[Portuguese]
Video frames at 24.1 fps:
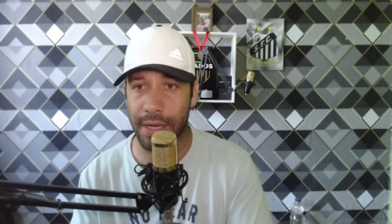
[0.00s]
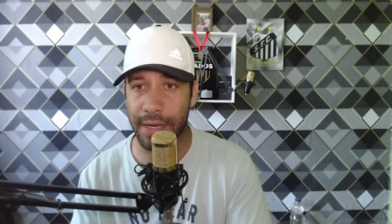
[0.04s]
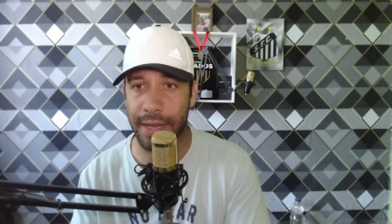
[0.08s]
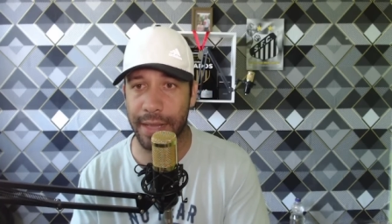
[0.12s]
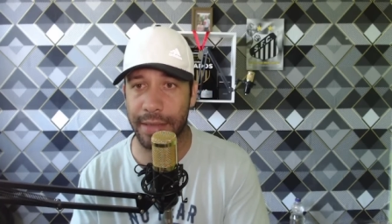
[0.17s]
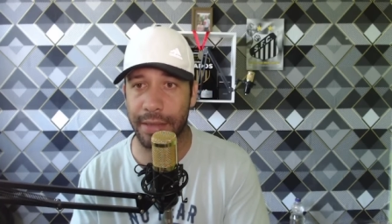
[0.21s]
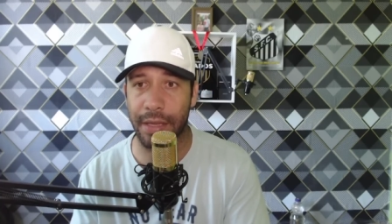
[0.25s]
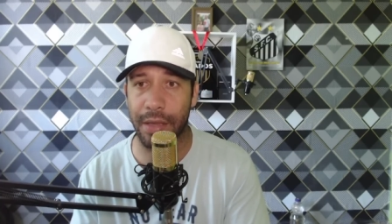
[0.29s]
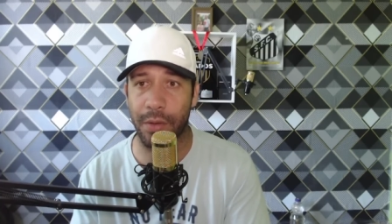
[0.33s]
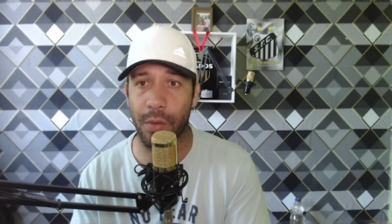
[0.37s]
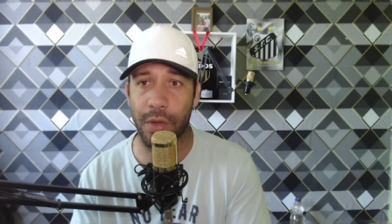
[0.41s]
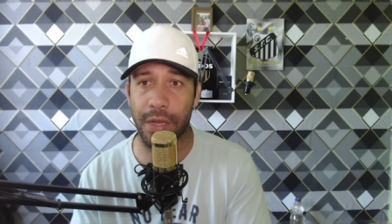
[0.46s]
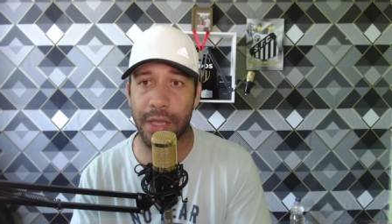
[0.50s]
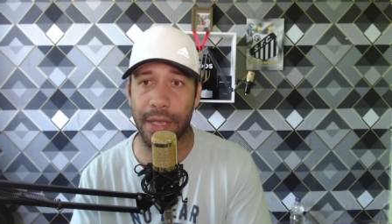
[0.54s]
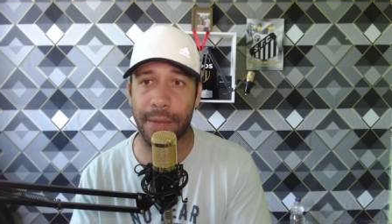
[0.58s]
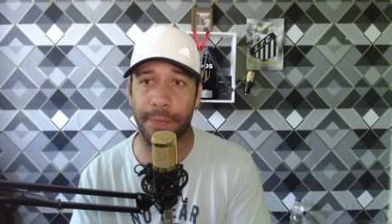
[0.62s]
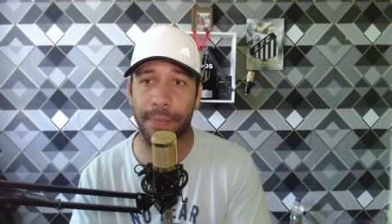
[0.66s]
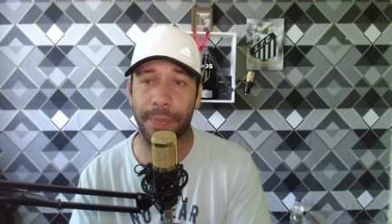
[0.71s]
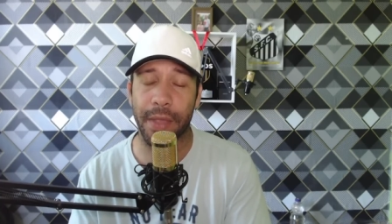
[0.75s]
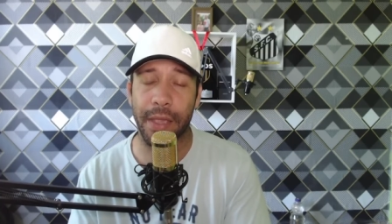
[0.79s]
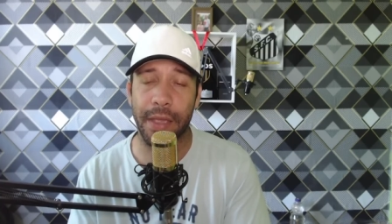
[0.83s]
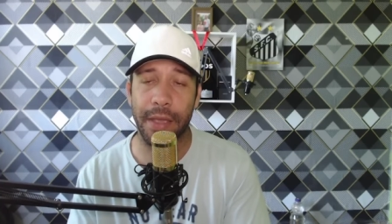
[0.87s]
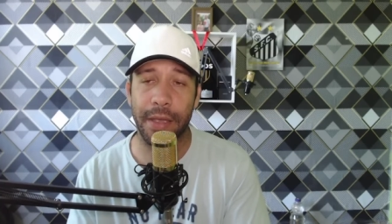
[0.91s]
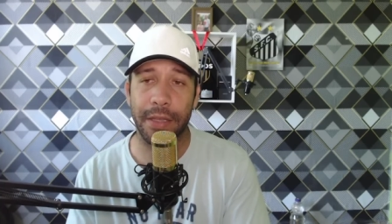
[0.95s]
categoria
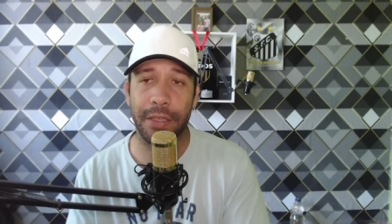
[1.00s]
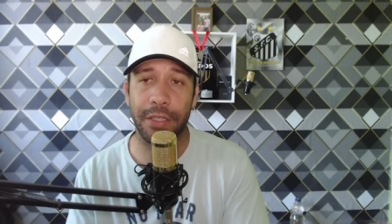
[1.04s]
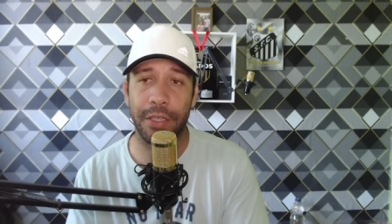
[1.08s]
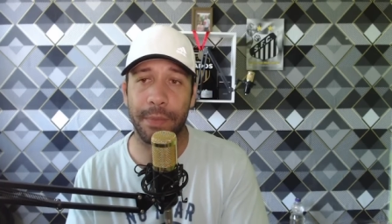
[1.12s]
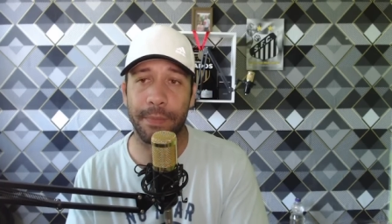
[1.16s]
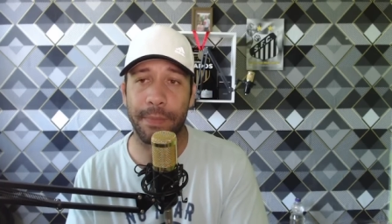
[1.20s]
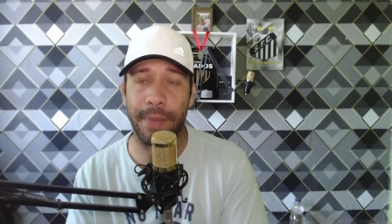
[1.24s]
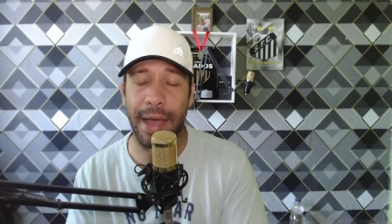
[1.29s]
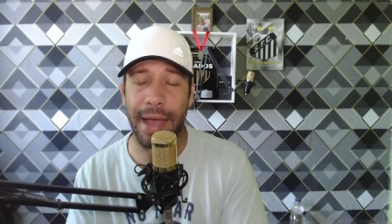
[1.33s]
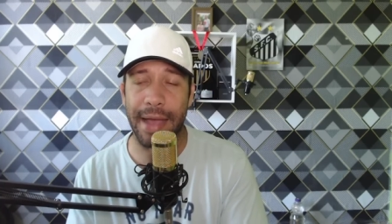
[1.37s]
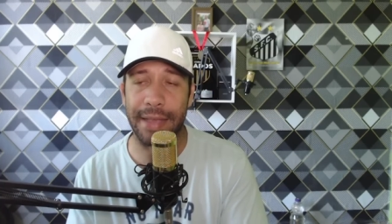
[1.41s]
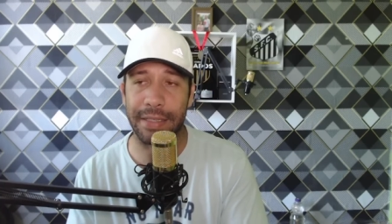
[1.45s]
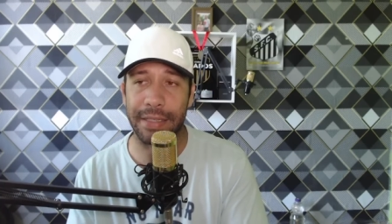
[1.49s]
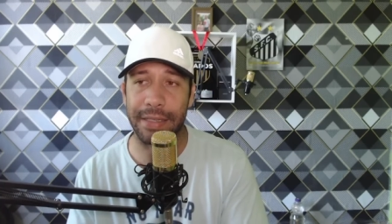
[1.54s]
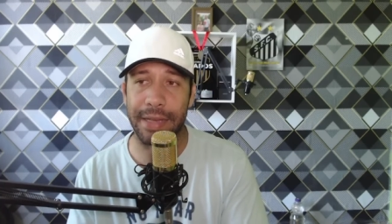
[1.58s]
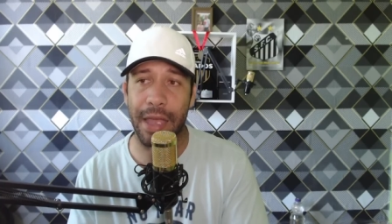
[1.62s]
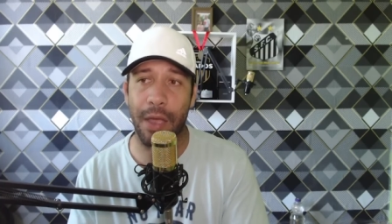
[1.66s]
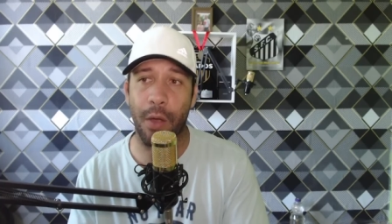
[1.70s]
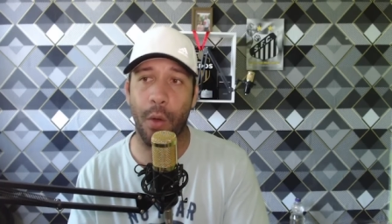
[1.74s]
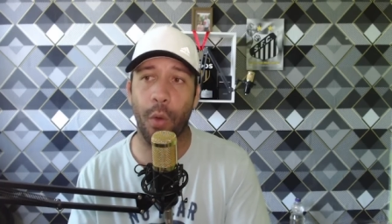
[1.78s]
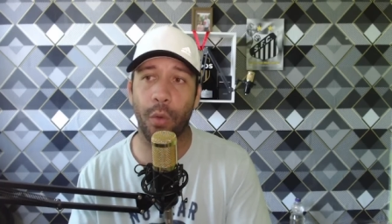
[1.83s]
de base, né?